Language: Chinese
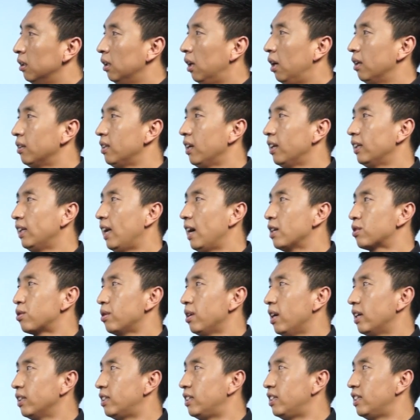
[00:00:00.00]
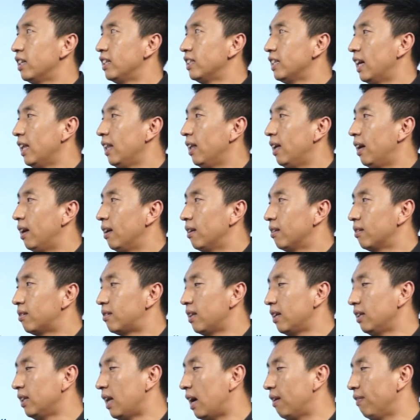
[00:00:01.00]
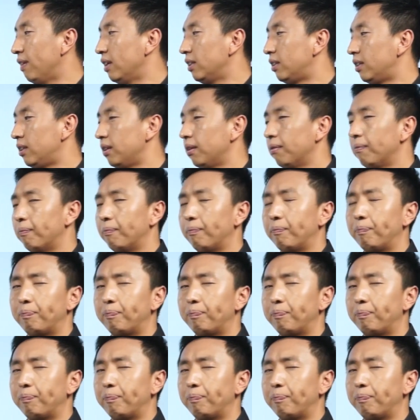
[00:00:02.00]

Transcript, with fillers: 好，再给大家说一下企业家的三大问题